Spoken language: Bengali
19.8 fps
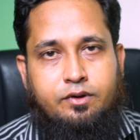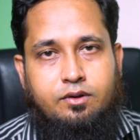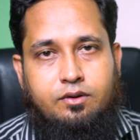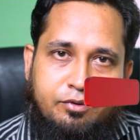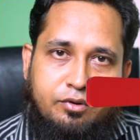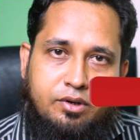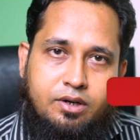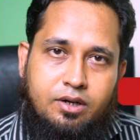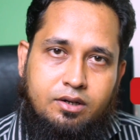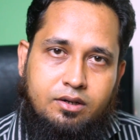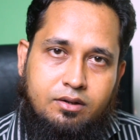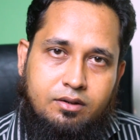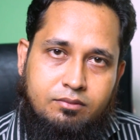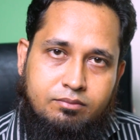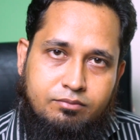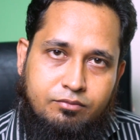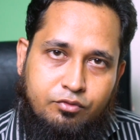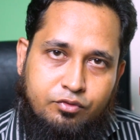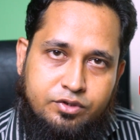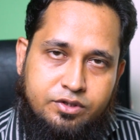আপনারা
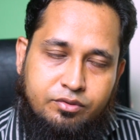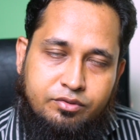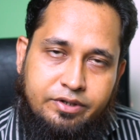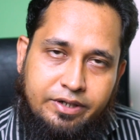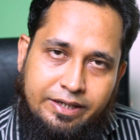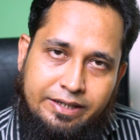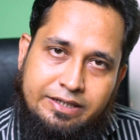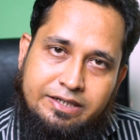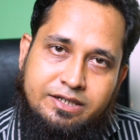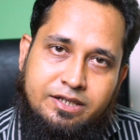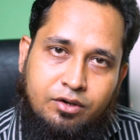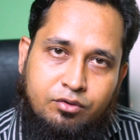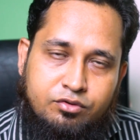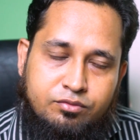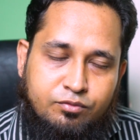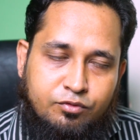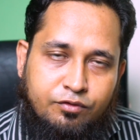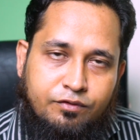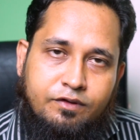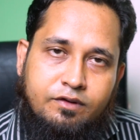উইদাউট এনি
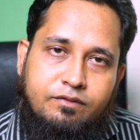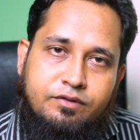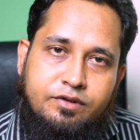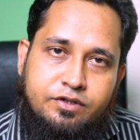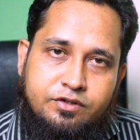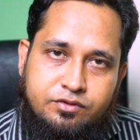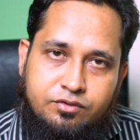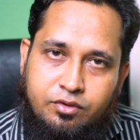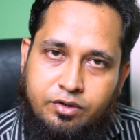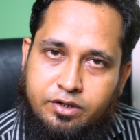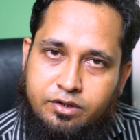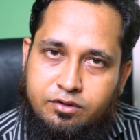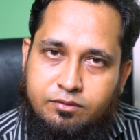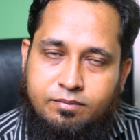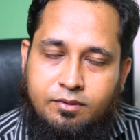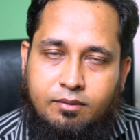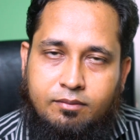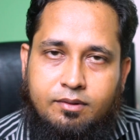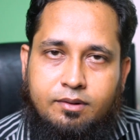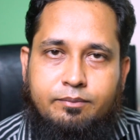ডাউট মোবাইল ফোন ইউজ করেন নো
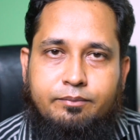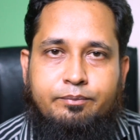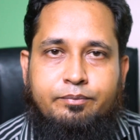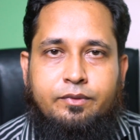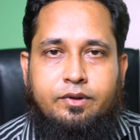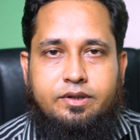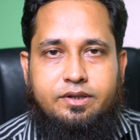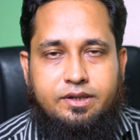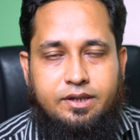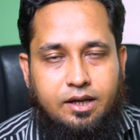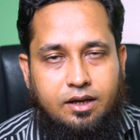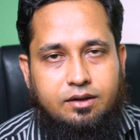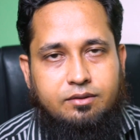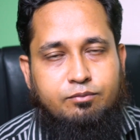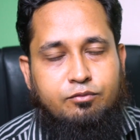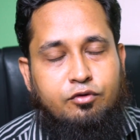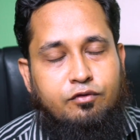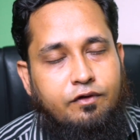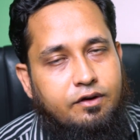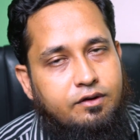প্রবলেম ইয়া
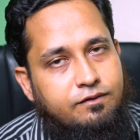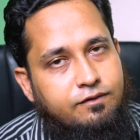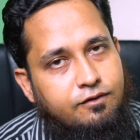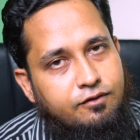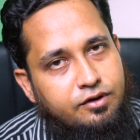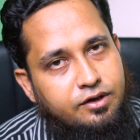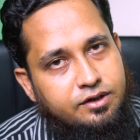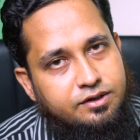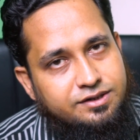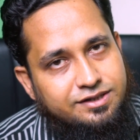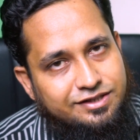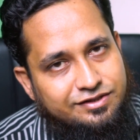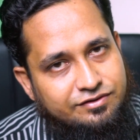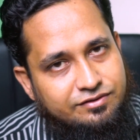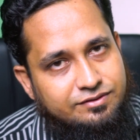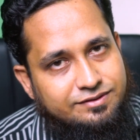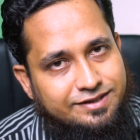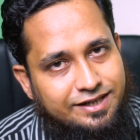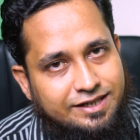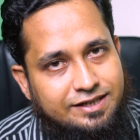মোবাইল ফোনের
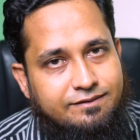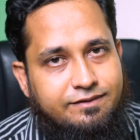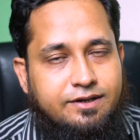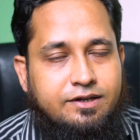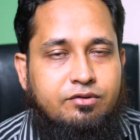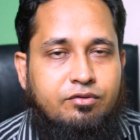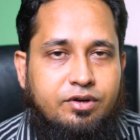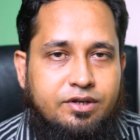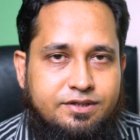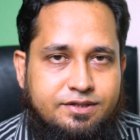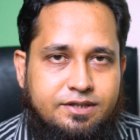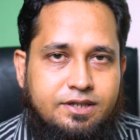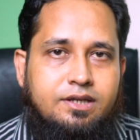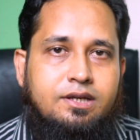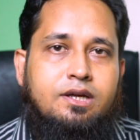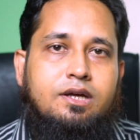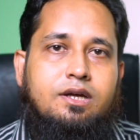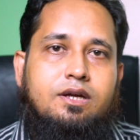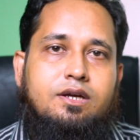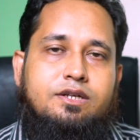কিছু সাইড ইফেক্ট রয়েছে
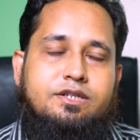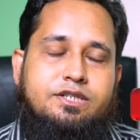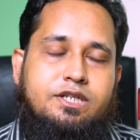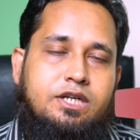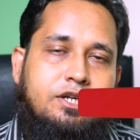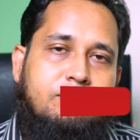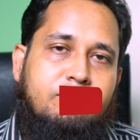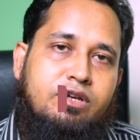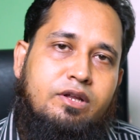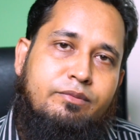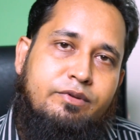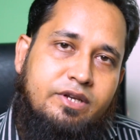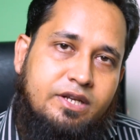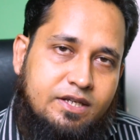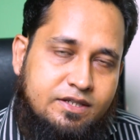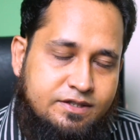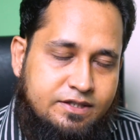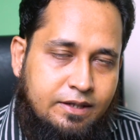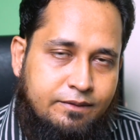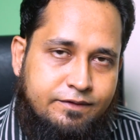সেগুলো নিয়ে আমি
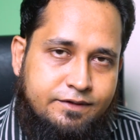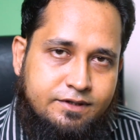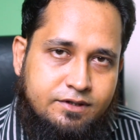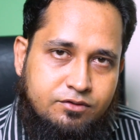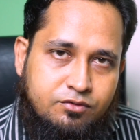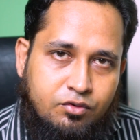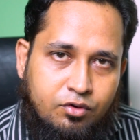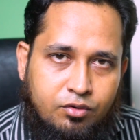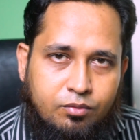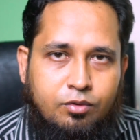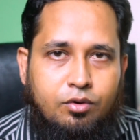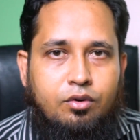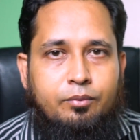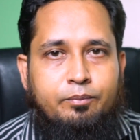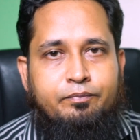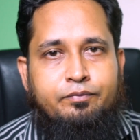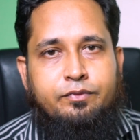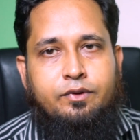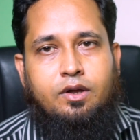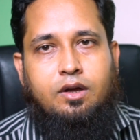নেক্সট এপিসোড করবো
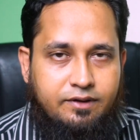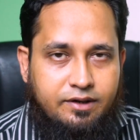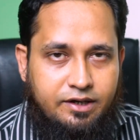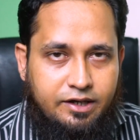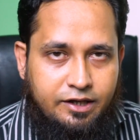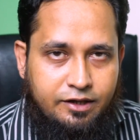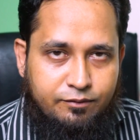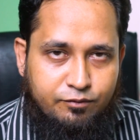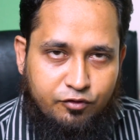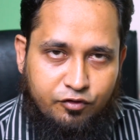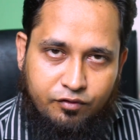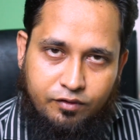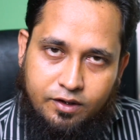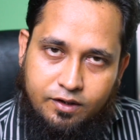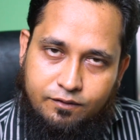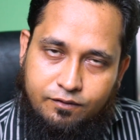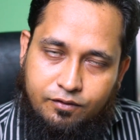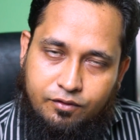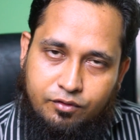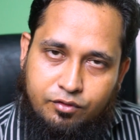এই
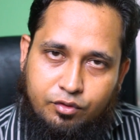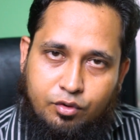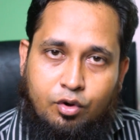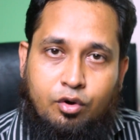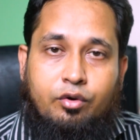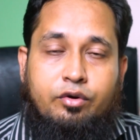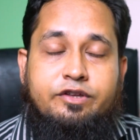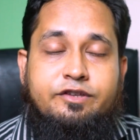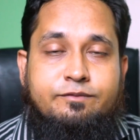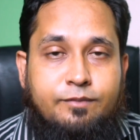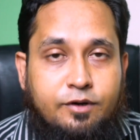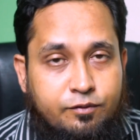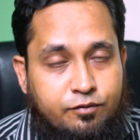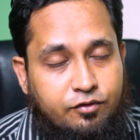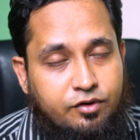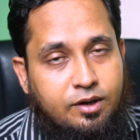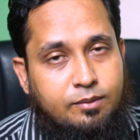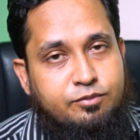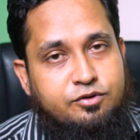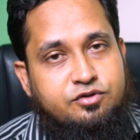মোবাইল ফোন অর
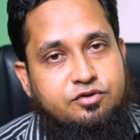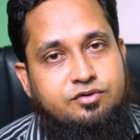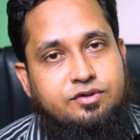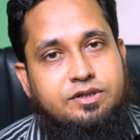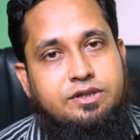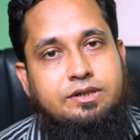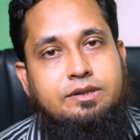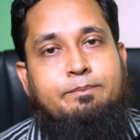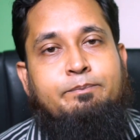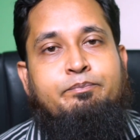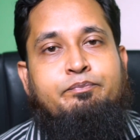স্মার্টফোন আপনি যদি